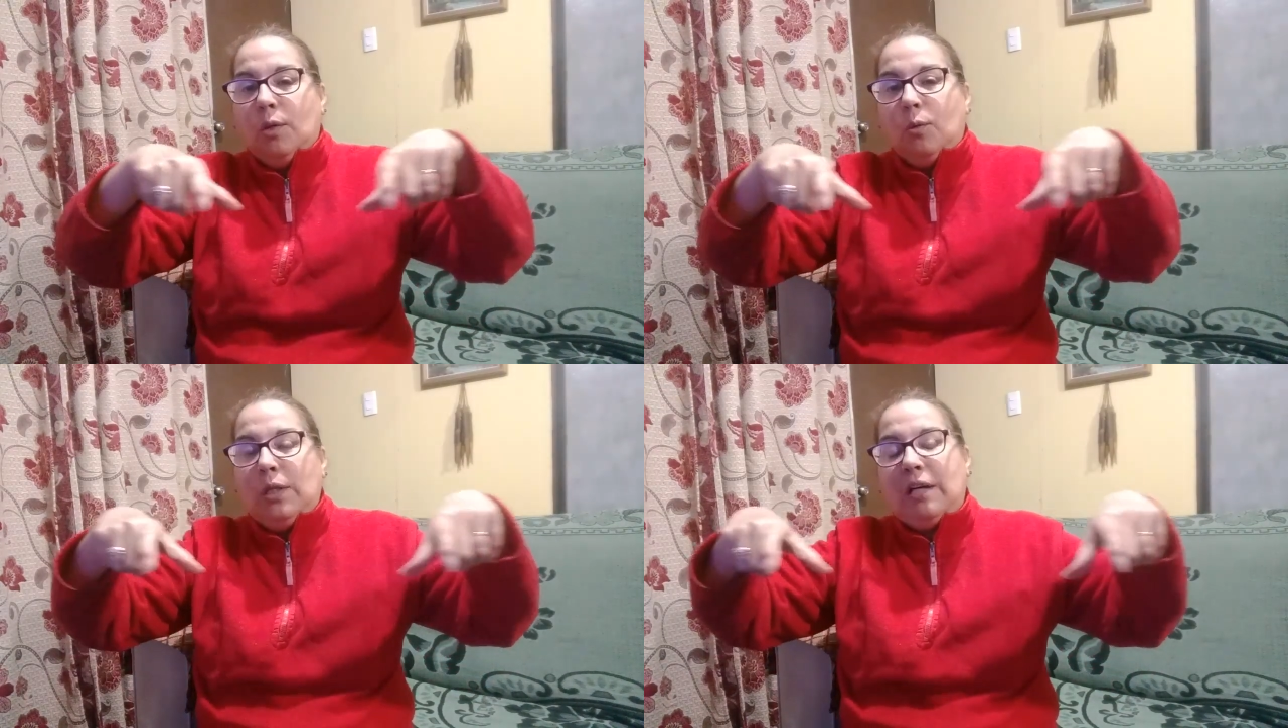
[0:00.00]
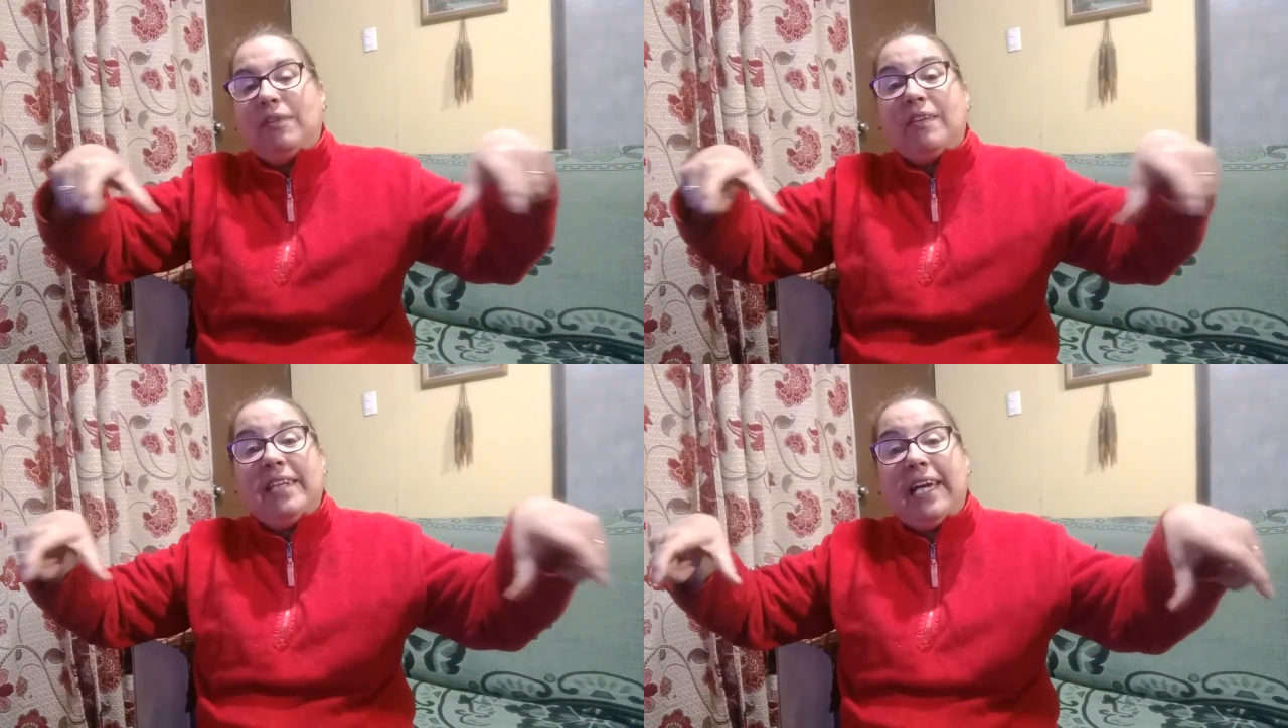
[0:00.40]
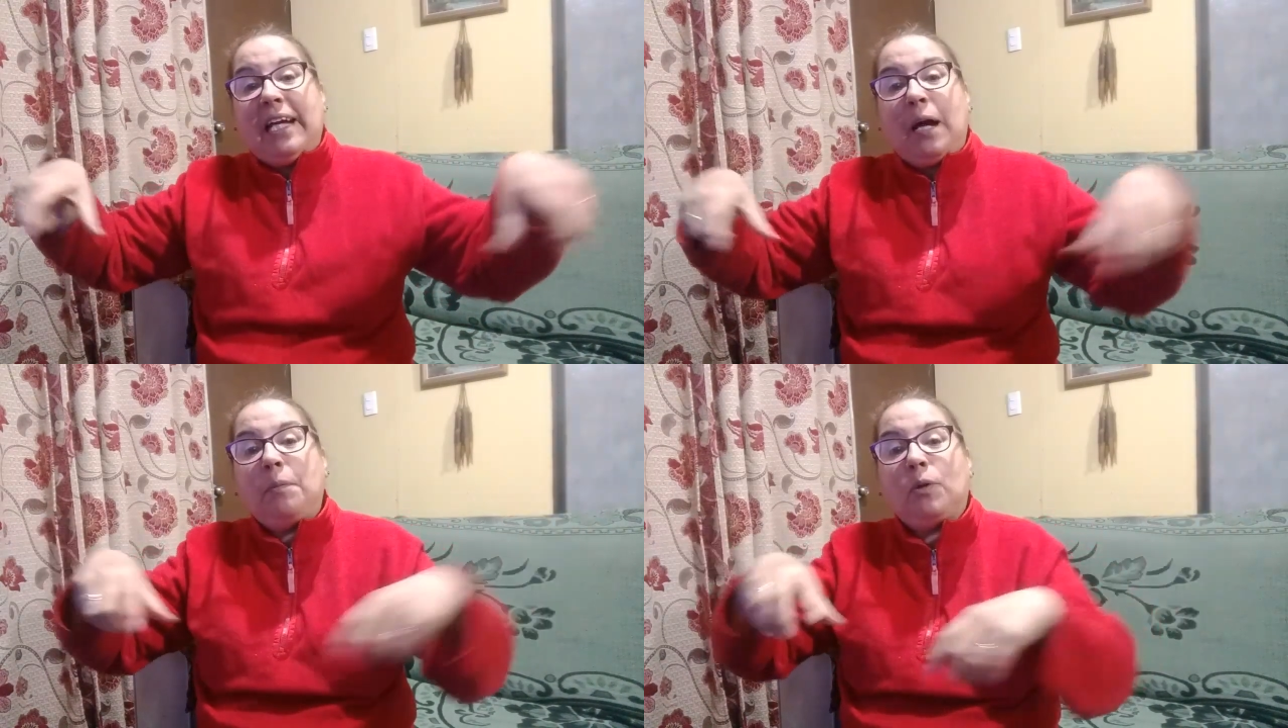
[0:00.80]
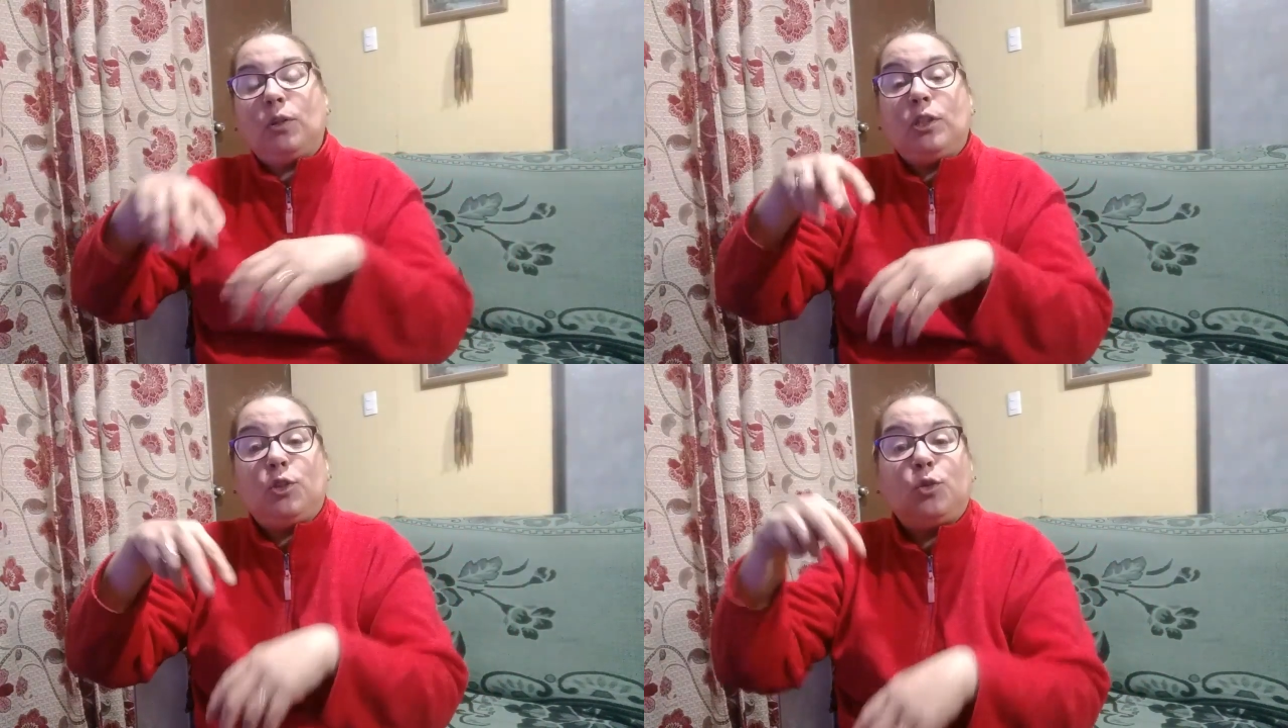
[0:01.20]
unas bandejas
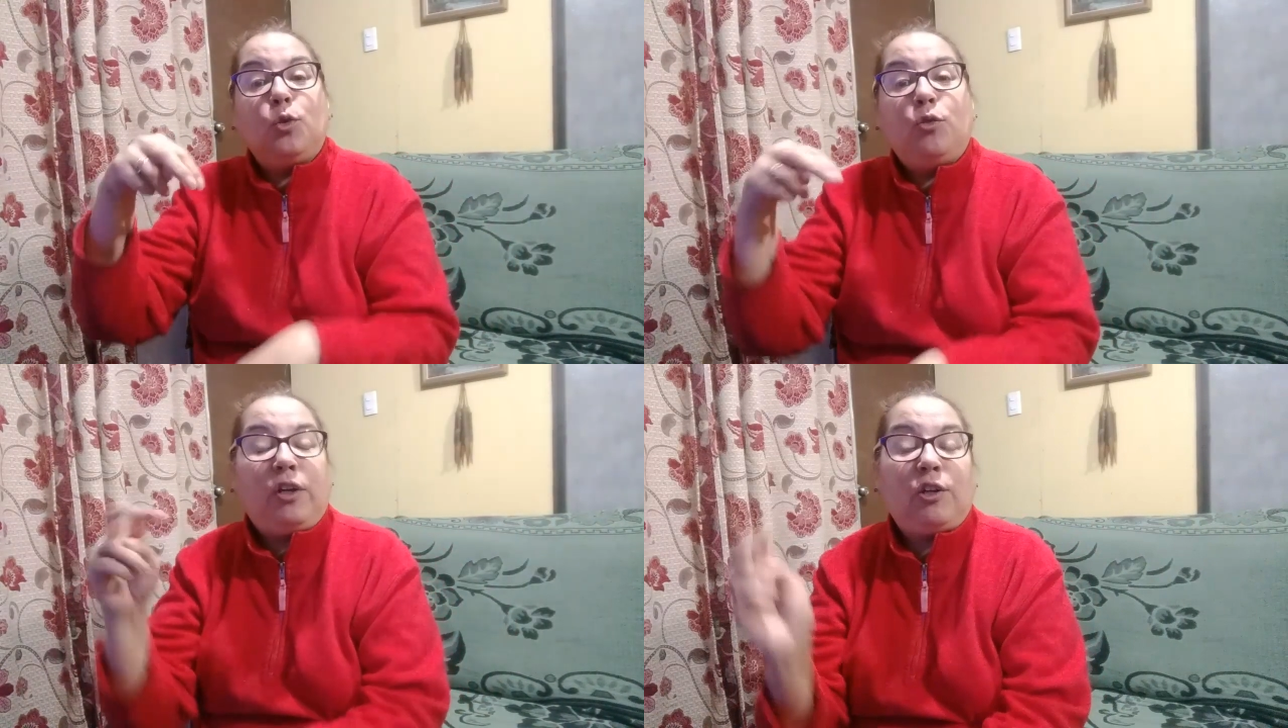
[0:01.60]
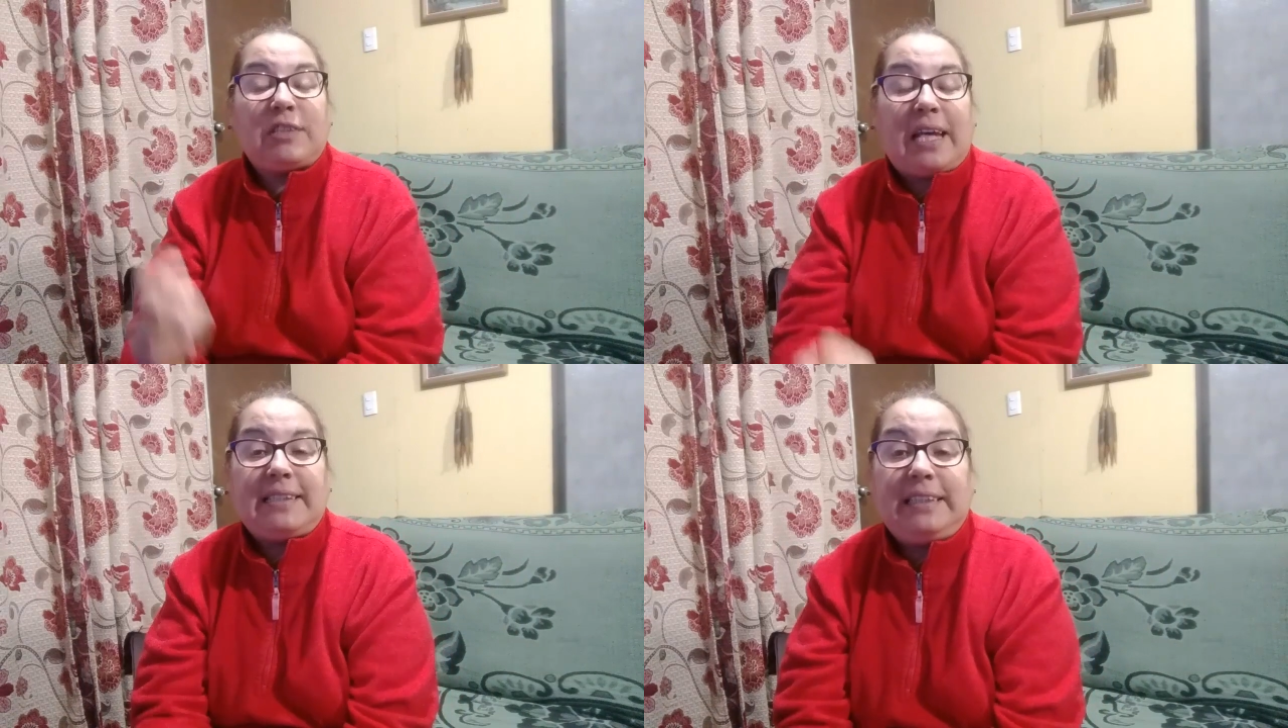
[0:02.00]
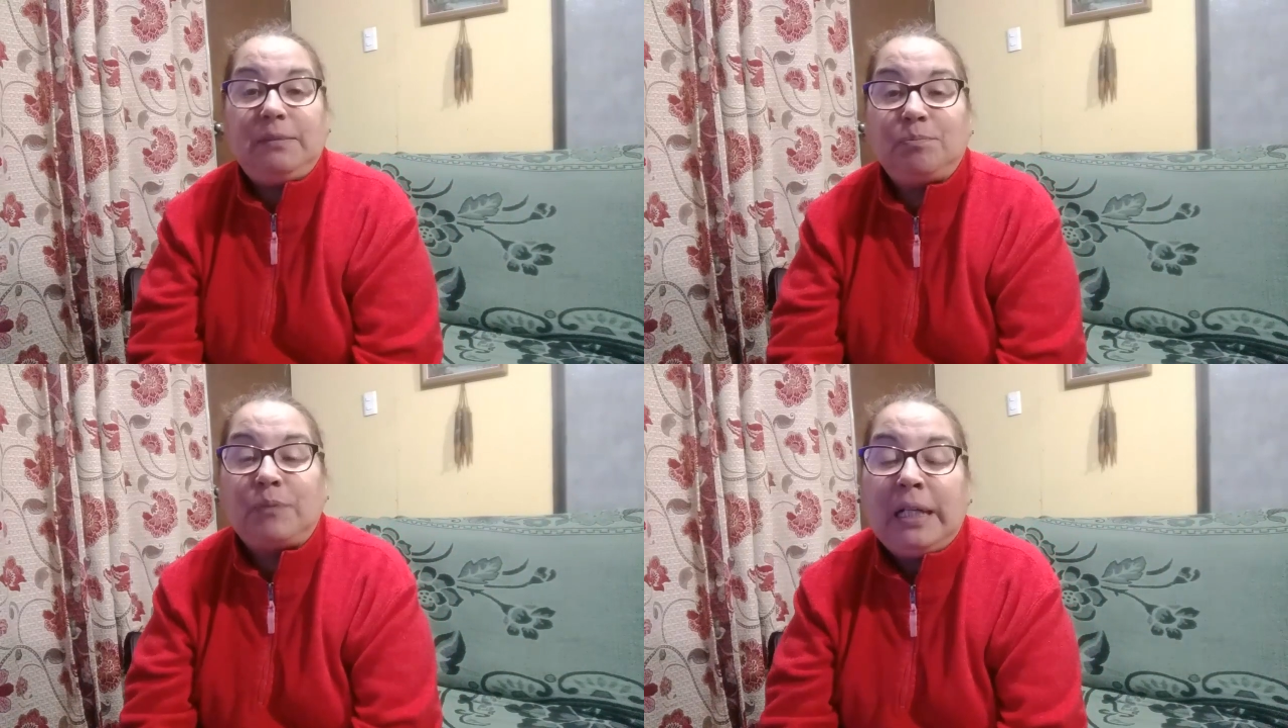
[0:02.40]
con enchufes y cosas así.